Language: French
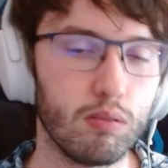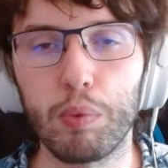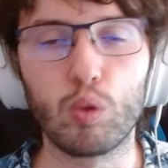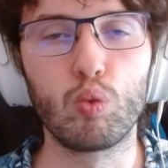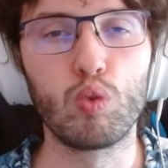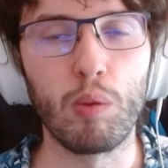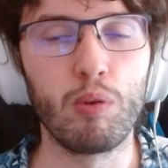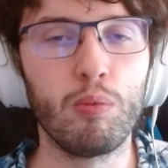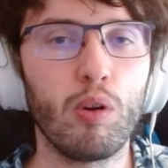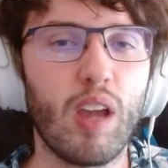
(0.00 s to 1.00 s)
Parce que tout
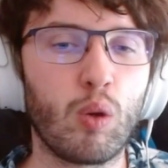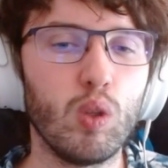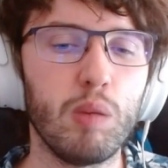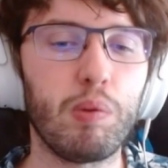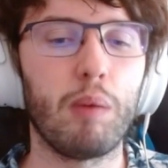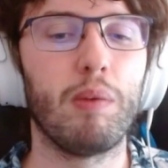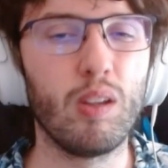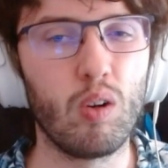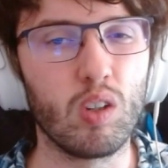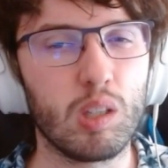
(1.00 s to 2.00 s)
simplement, il n'y a que des
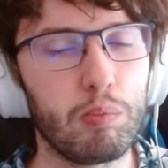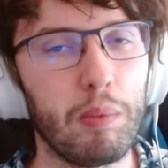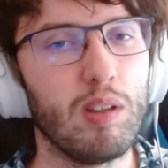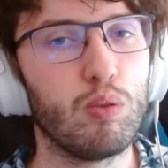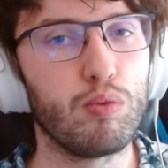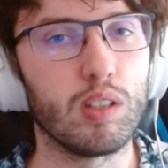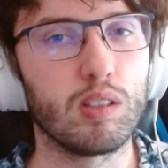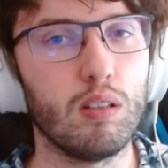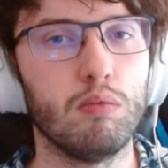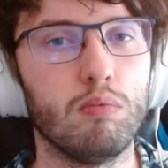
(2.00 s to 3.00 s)
permanents qui permettent de faire
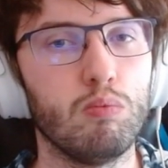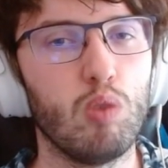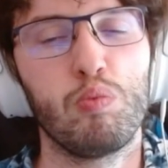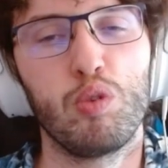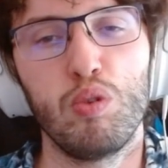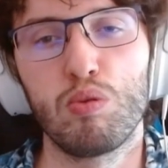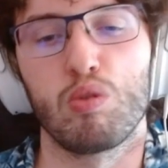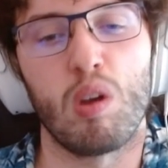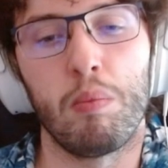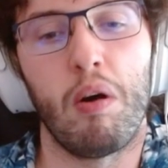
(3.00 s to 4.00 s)
ça, et je me suis dit, ce
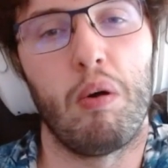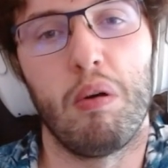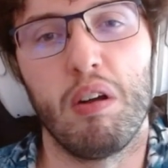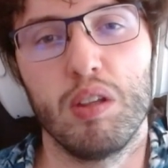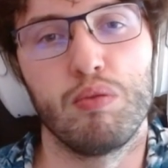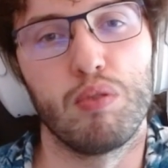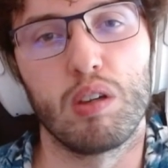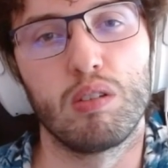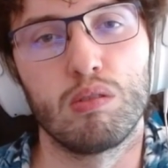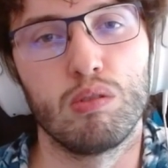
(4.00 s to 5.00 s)
serait marrant, un
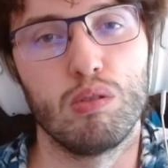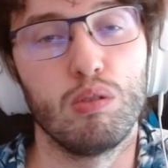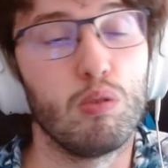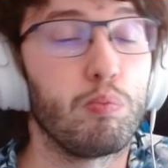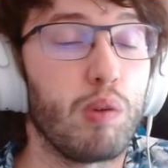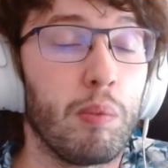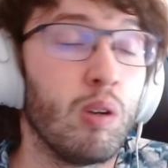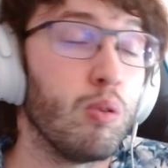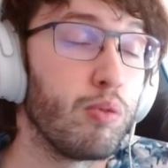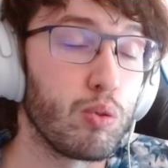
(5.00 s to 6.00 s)
effet qui permet
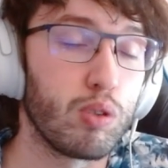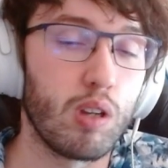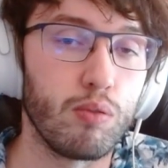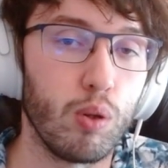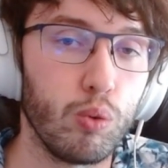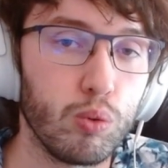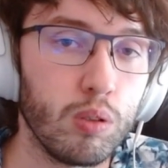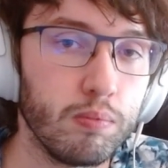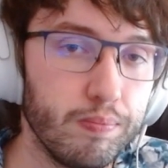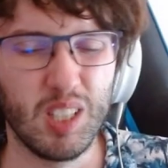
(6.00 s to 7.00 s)
de le faire jusqu'à la fin du tour.